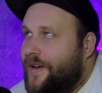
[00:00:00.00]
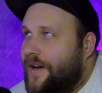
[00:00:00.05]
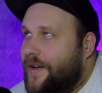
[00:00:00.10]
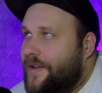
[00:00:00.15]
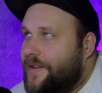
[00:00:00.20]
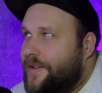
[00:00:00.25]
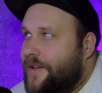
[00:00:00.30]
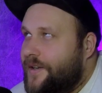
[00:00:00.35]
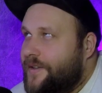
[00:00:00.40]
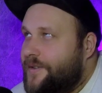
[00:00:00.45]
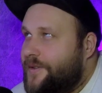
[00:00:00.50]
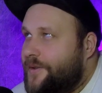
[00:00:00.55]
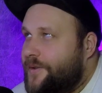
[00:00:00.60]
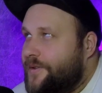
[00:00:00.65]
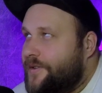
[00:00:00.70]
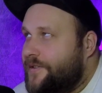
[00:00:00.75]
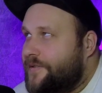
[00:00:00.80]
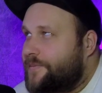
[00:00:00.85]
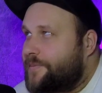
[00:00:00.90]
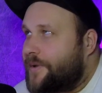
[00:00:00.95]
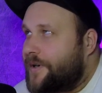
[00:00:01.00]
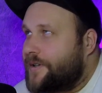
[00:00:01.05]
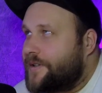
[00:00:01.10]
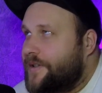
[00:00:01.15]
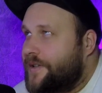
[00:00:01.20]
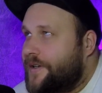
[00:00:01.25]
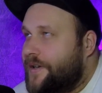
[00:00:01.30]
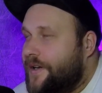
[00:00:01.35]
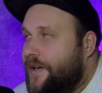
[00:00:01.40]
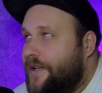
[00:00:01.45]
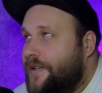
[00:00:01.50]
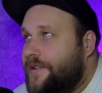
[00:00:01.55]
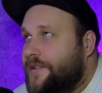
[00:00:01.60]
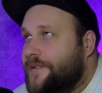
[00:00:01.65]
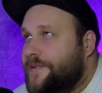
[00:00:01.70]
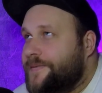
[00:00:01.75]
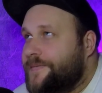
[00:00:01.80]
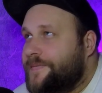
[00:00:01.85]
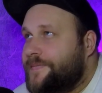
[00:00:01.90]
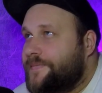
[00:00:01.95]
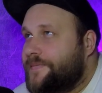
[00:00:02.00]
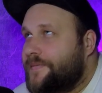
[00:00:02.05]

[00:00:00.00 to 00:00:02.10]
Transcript: А так трюки вполне реальные.